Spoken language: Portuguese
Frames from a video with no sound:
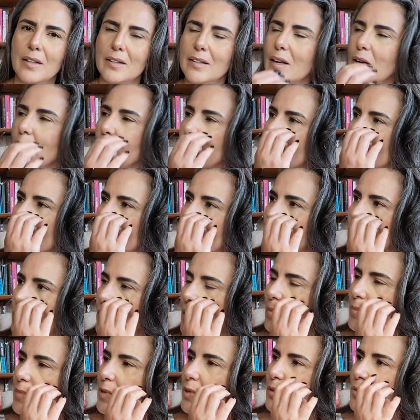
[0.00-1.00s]
Né? Como disse um
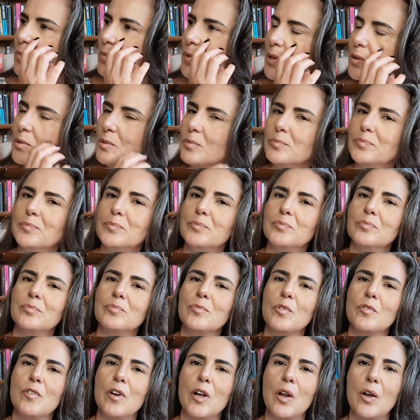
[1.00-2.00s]
amigo meu
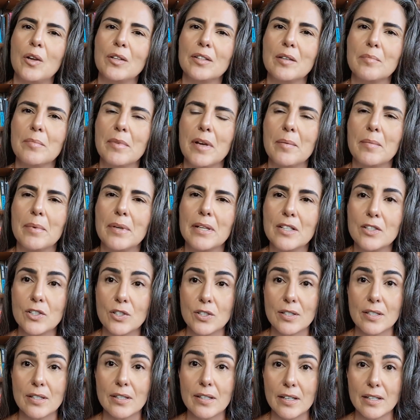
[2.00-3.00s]
no velório da minha mãe, ele
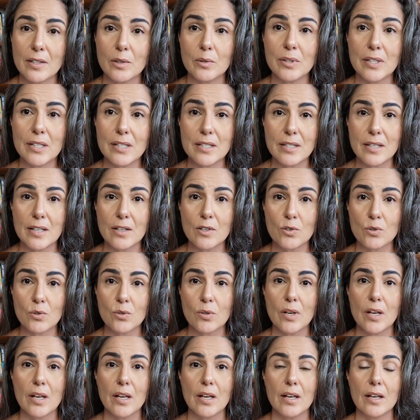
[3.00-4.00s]
disse: Dani, eu desejo
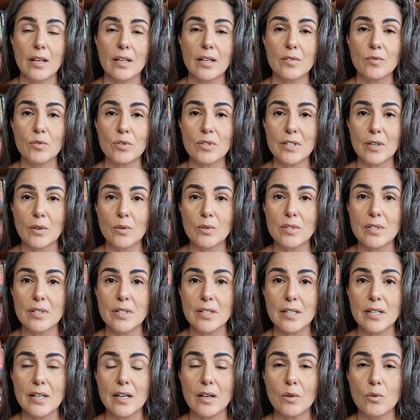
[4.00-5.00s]
que você
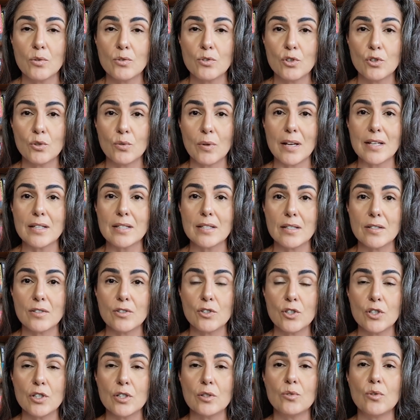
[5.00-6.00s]
consiga continuar
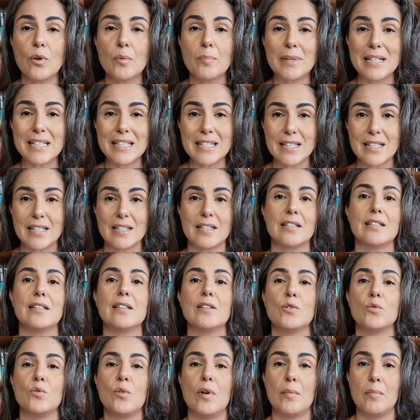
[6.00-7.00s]
sentindo a presença
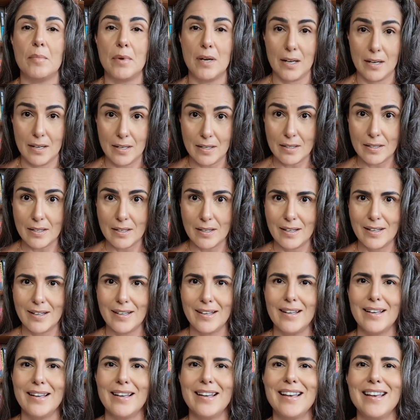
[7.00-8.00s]
da sua mãe
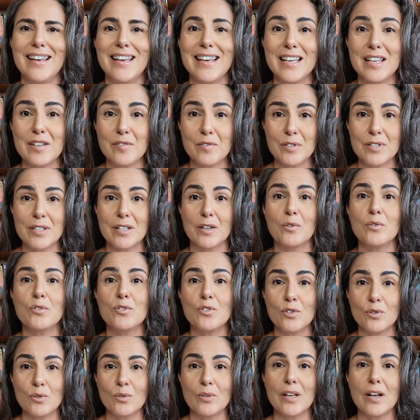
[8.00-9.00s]
e que você
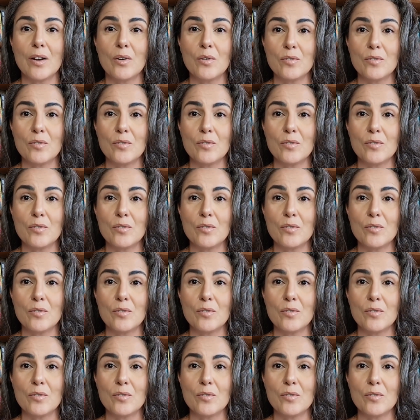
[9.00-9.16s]
continue a